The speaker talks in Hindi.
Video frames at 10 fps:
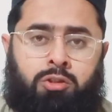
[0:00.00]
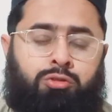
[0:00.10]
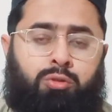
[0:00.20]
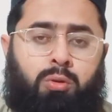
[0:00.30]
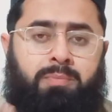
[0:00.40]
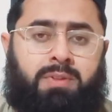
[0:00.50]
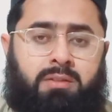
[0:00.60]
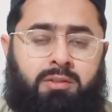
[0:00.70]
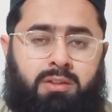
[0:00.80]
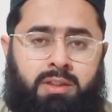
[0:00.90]

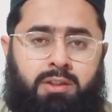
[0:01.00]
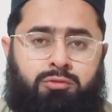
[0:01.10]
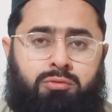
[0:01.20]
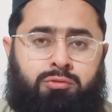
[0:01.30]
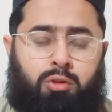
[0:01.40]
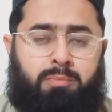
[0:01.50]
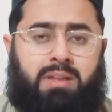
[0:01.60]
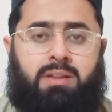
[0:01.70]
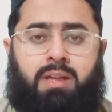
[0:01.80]
जुल्म यानी जुल्मत